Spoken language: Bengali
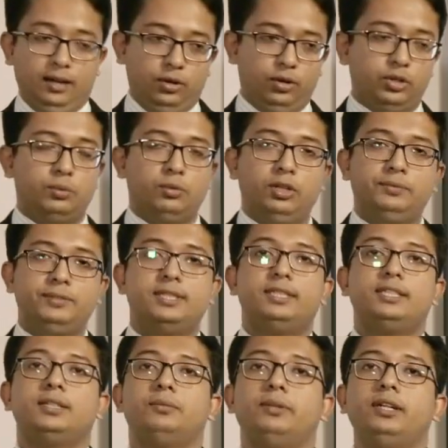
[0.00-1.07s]
অটোমোটিভ
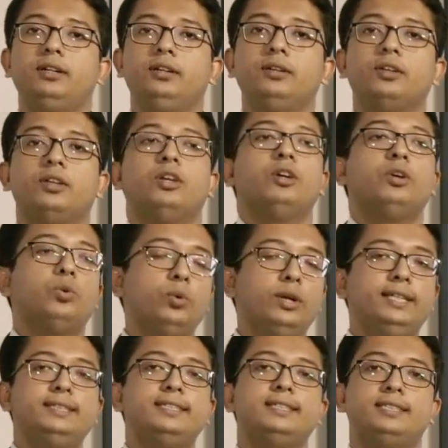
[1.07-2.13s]
সিস্টেমের
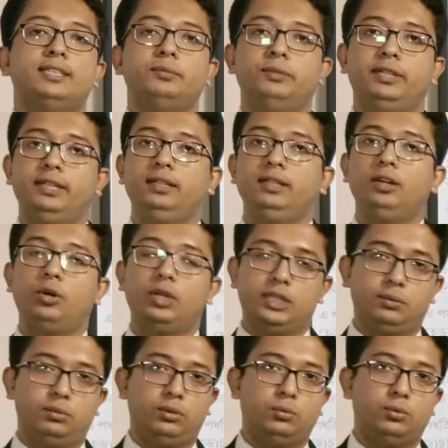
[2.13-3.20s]
কুলিং সিস্টেম নিয়ে কথা
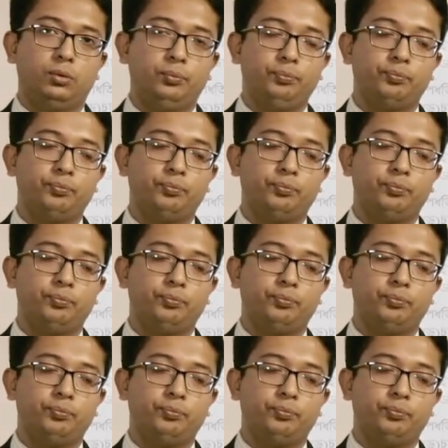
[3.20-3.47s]
বলবো